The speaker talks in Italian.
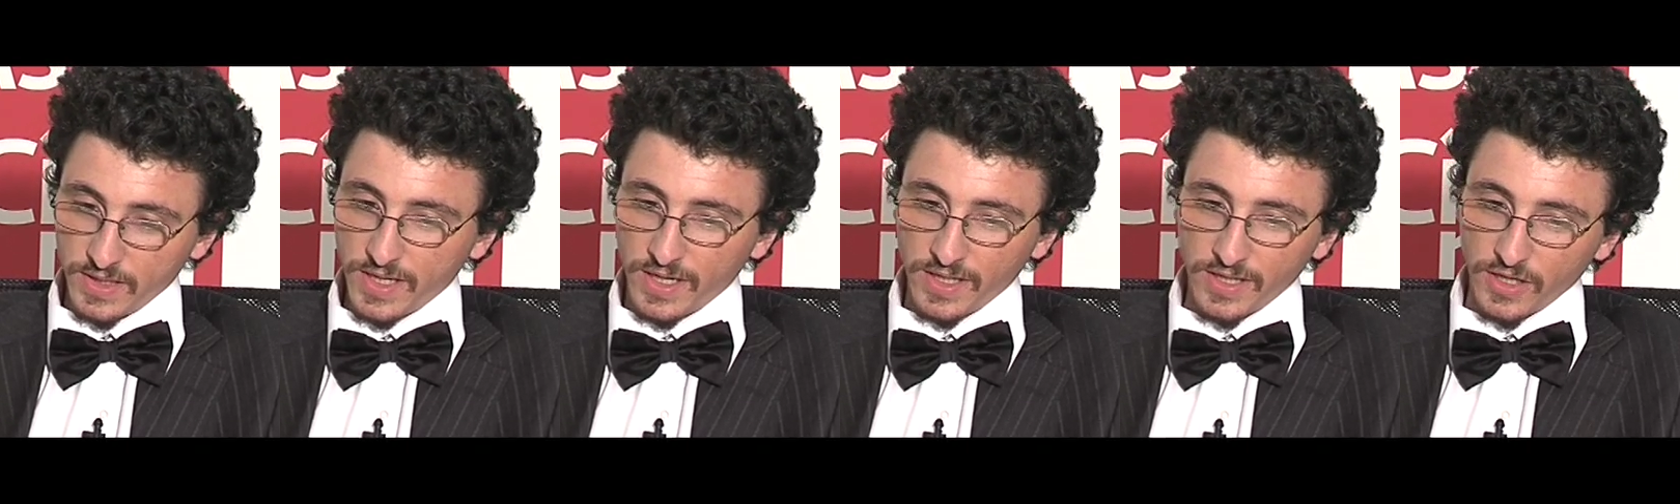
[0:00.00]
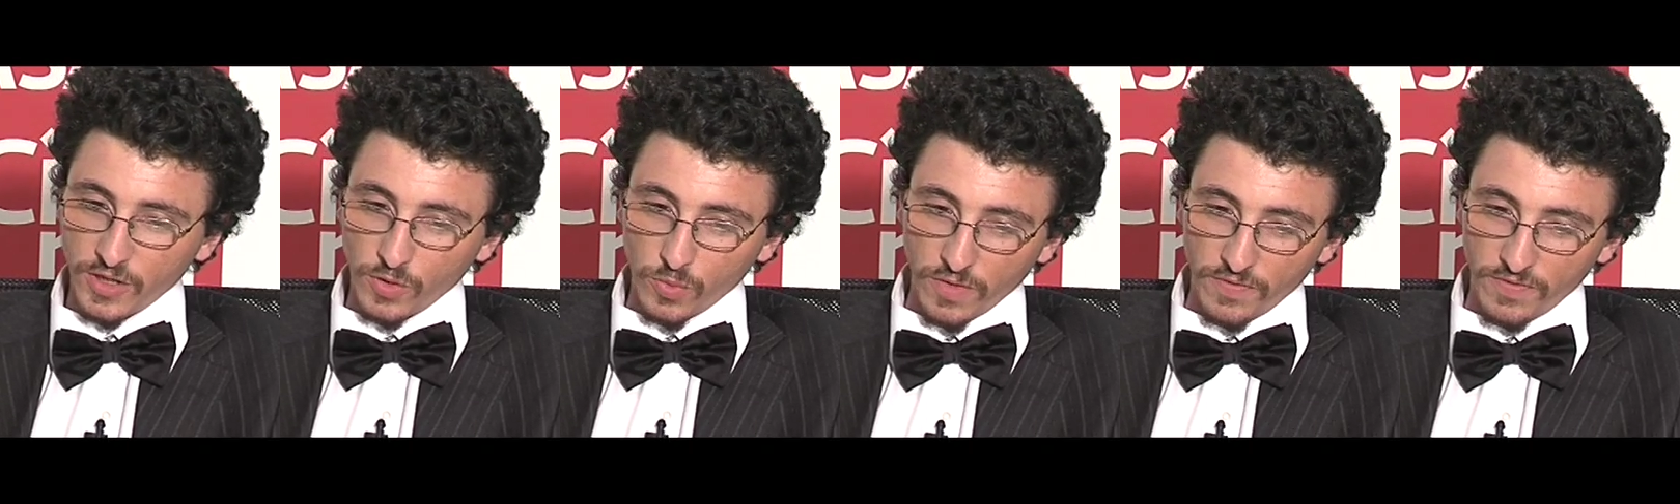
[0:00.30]
dati
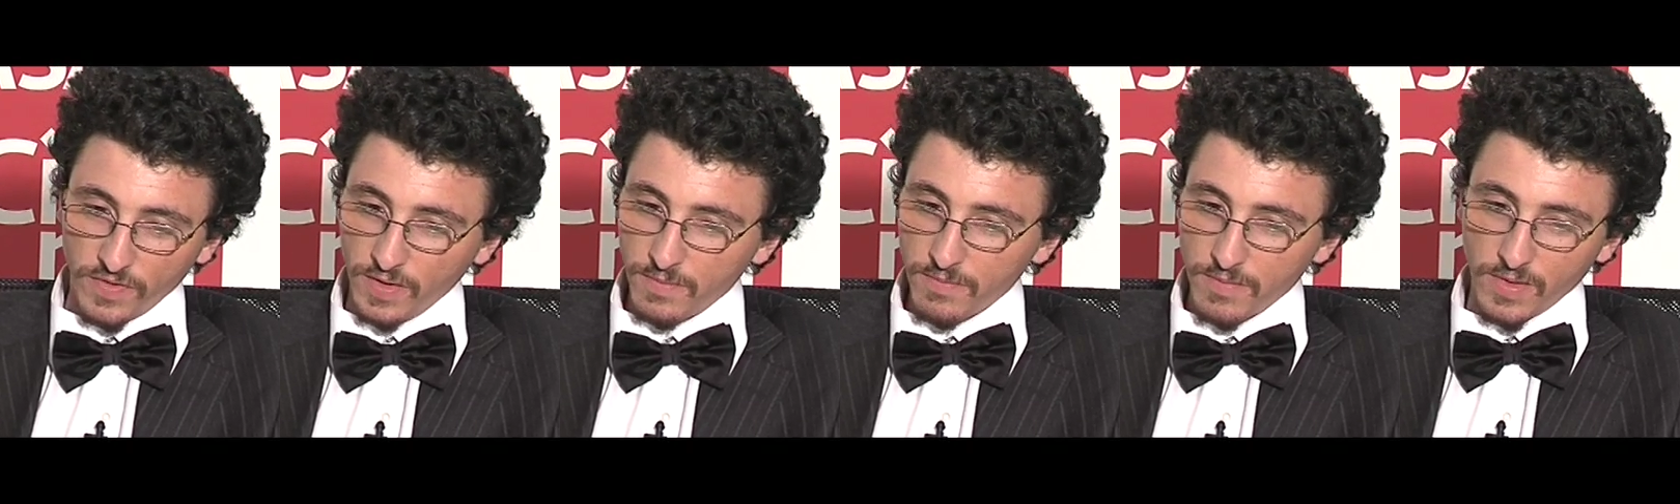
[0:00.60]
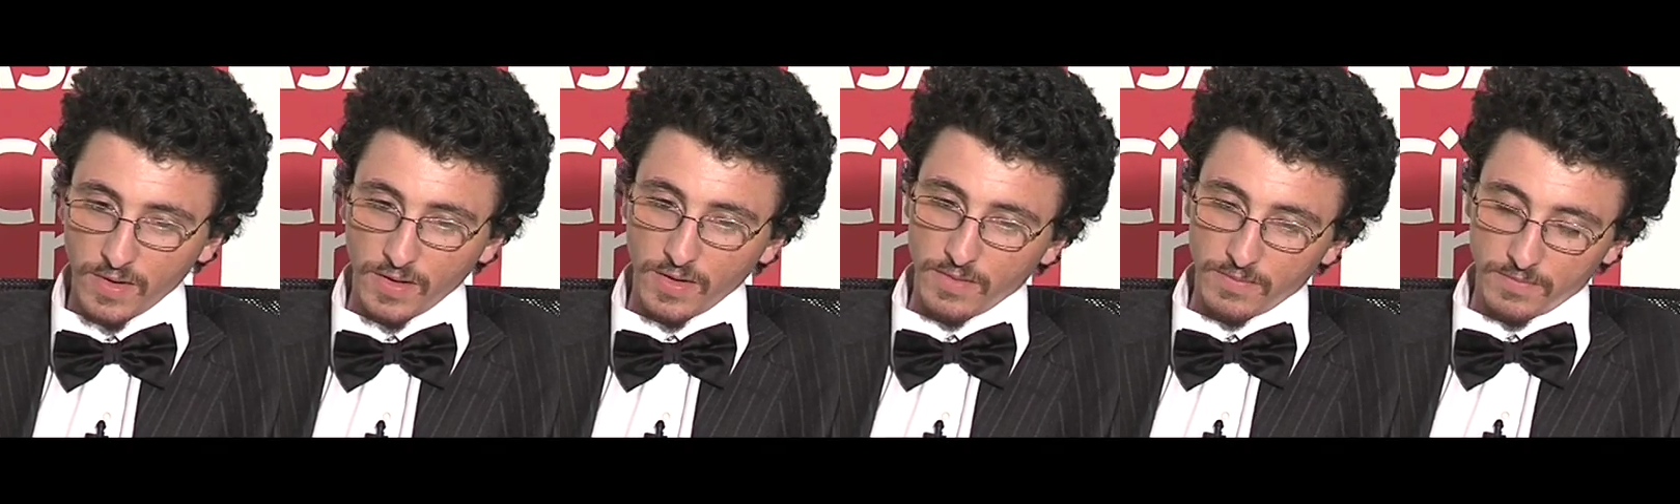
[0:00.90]
a due film
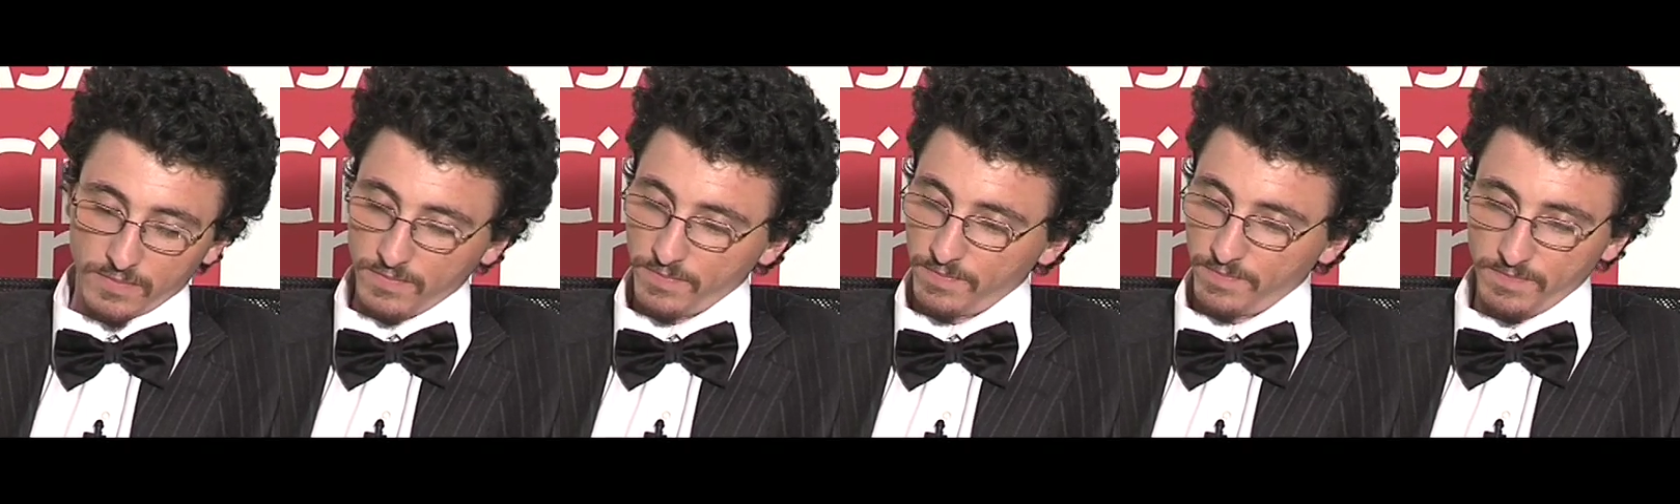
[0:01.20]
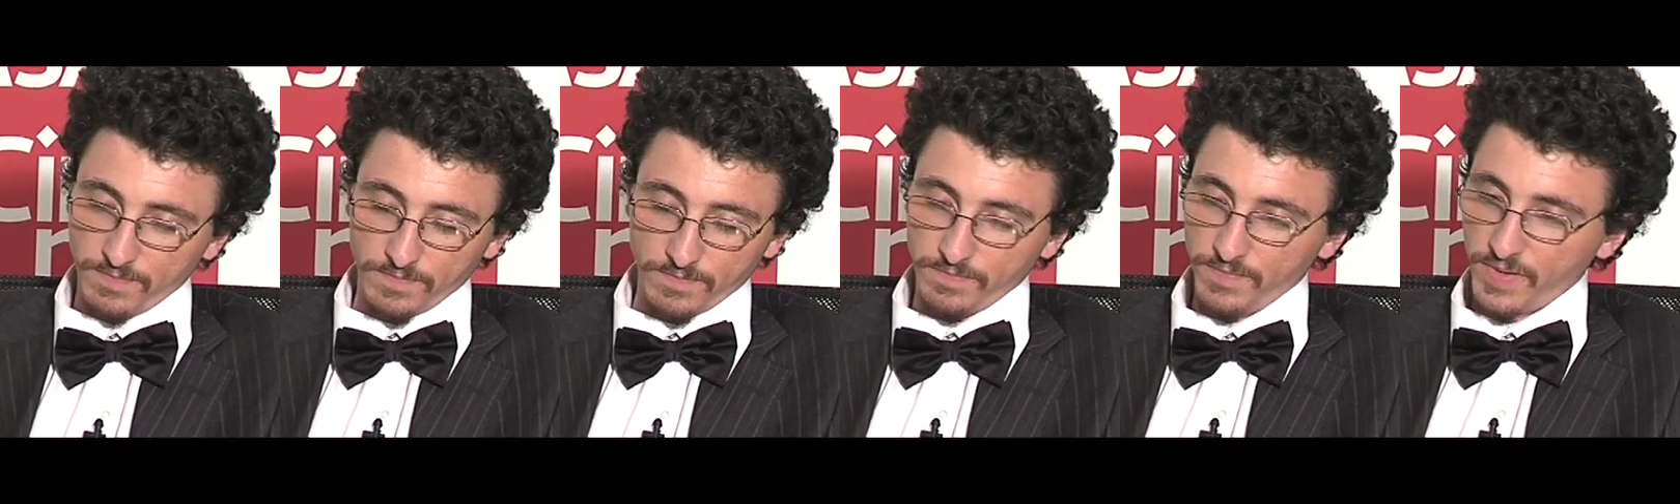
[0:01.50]
mm,